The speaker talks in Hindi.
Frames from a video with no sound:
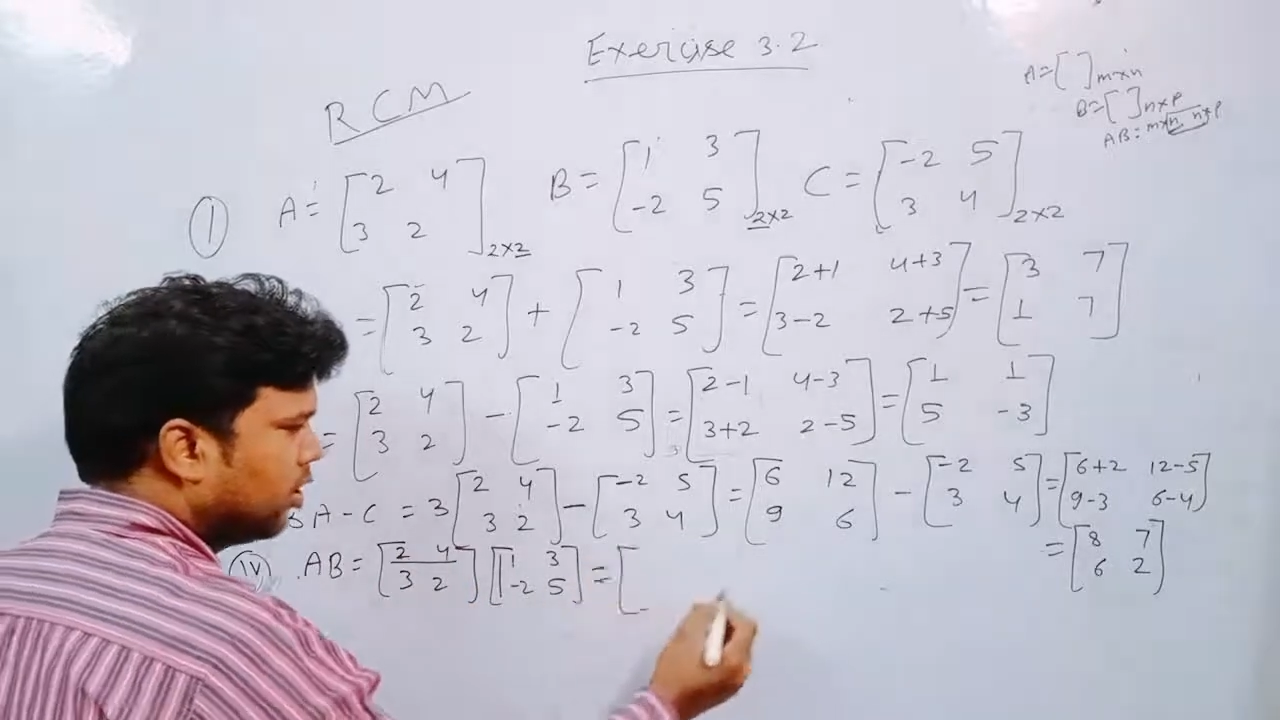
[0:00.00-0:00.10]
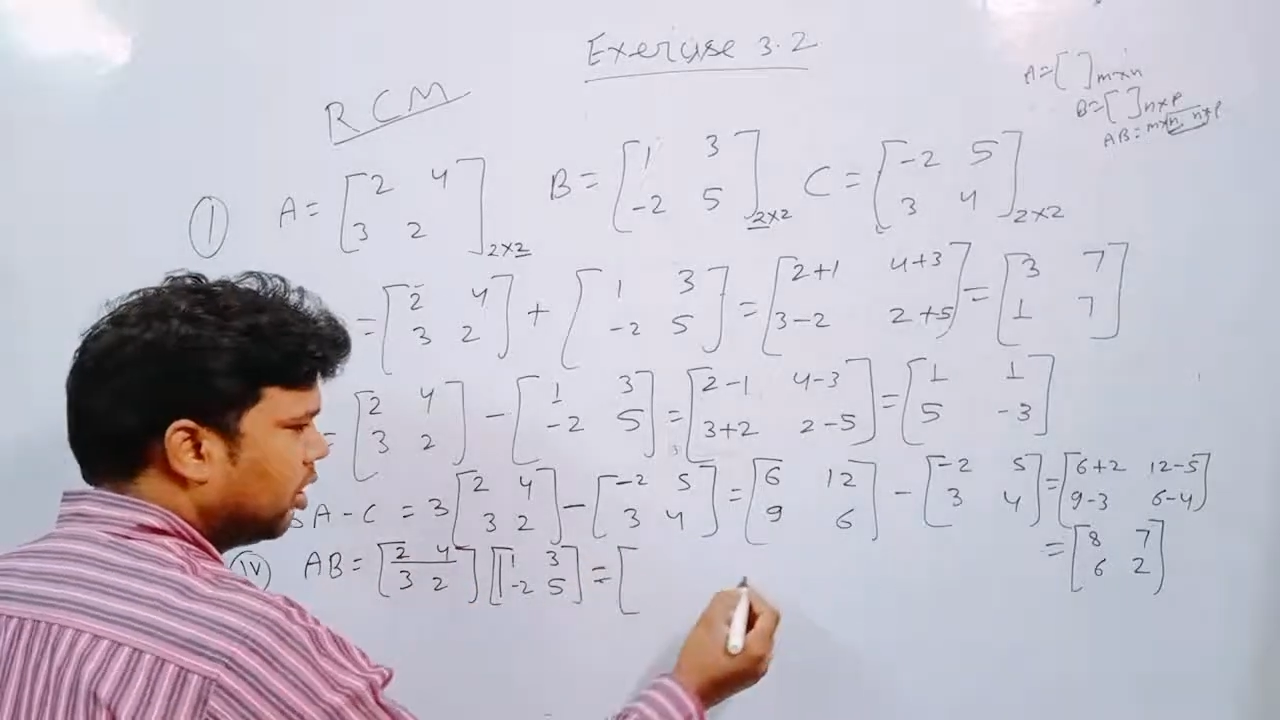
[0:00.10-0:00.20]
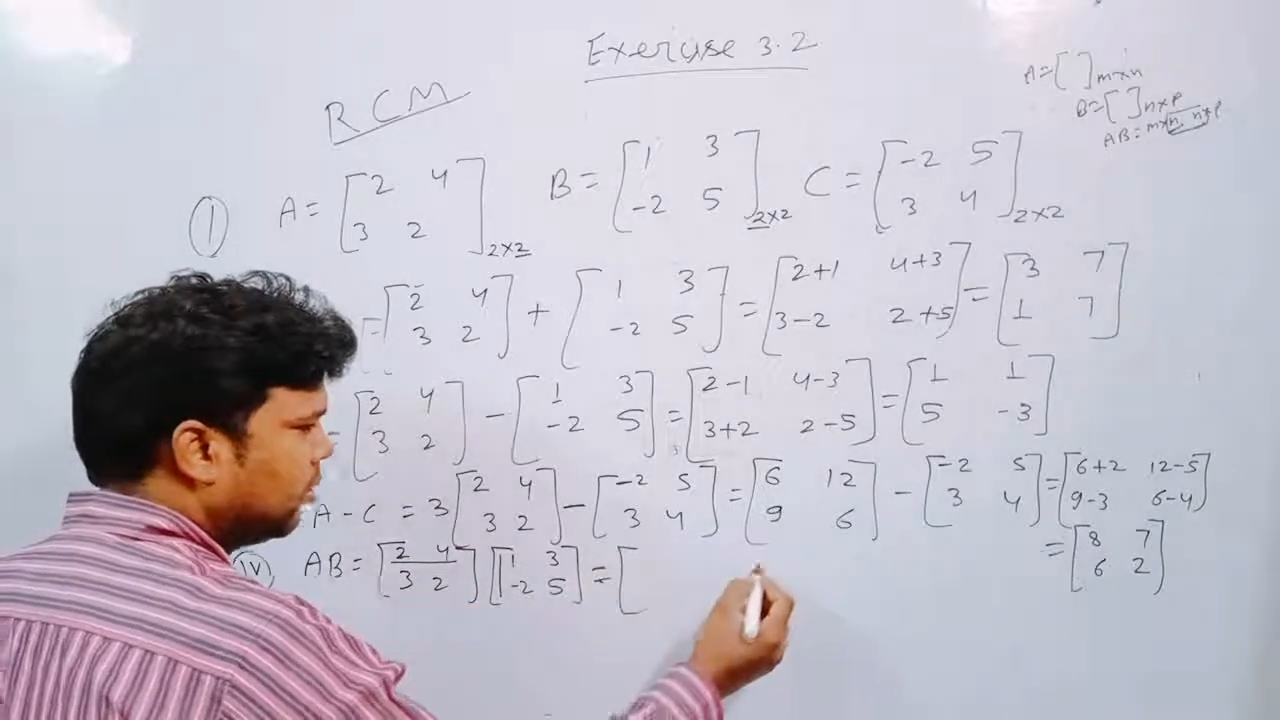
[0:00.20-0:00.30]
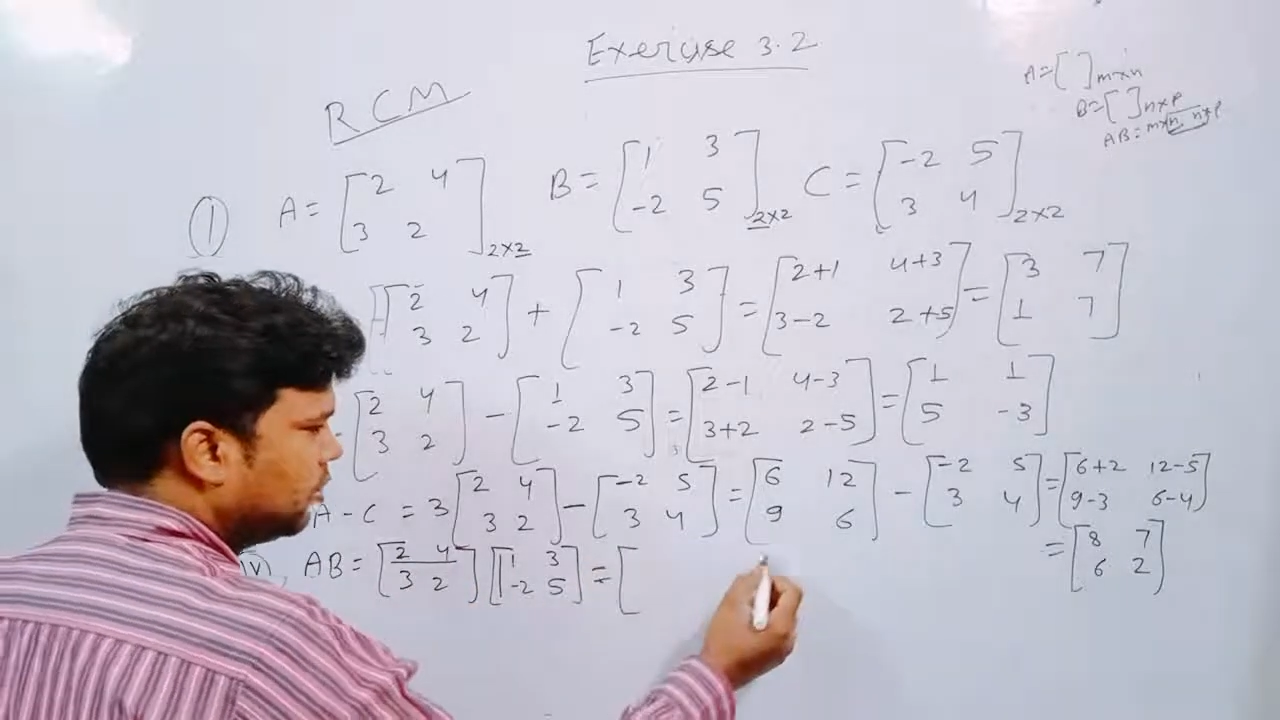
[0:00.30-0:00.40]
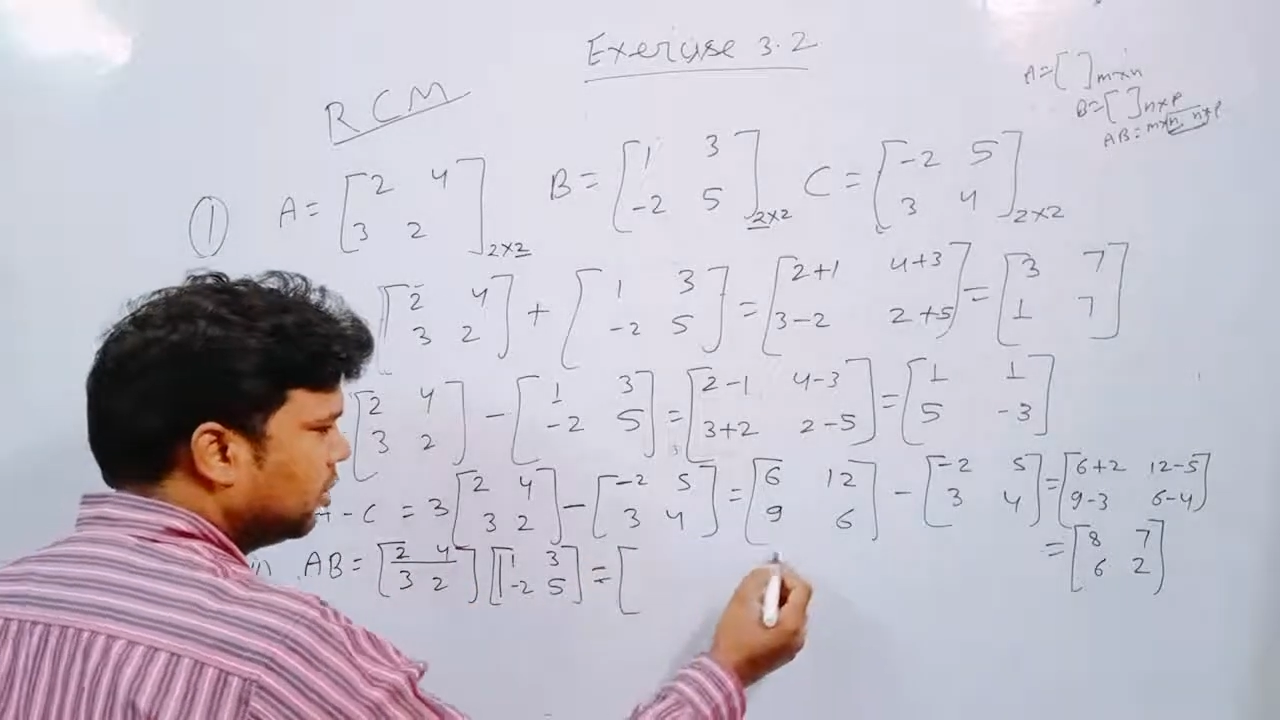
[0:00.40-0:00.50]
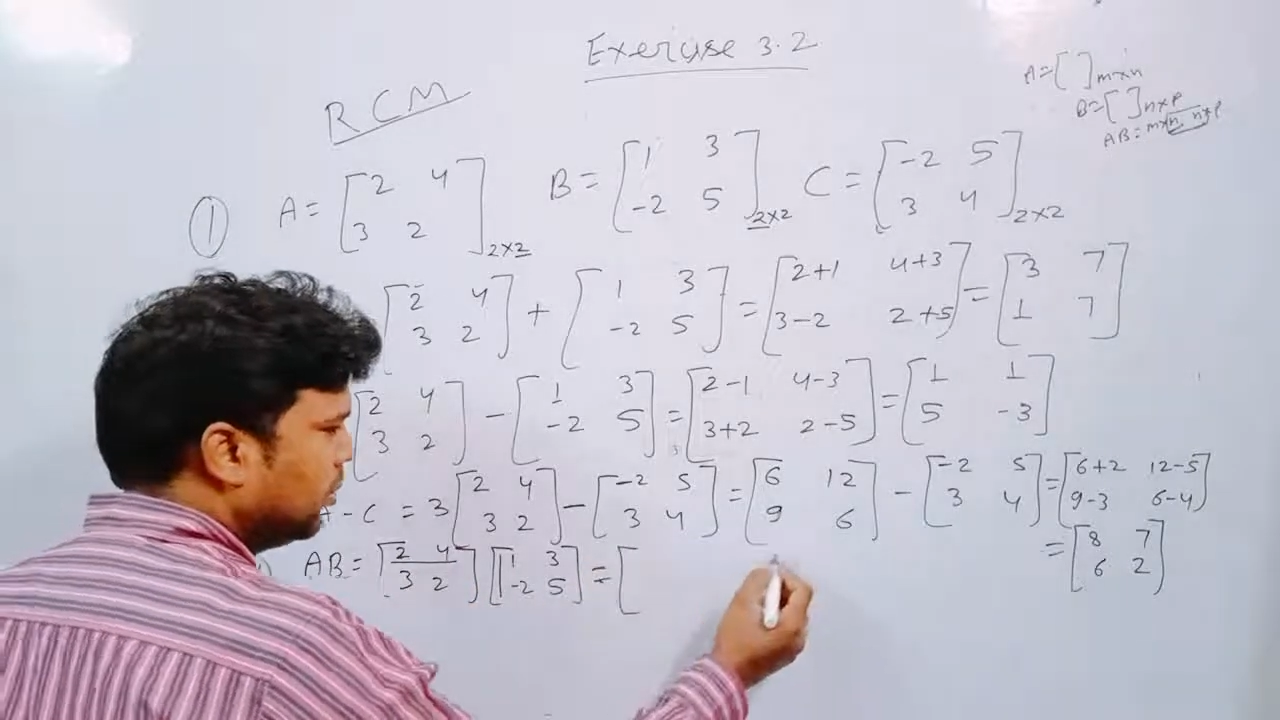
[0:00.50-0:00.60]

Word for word: कॉलम से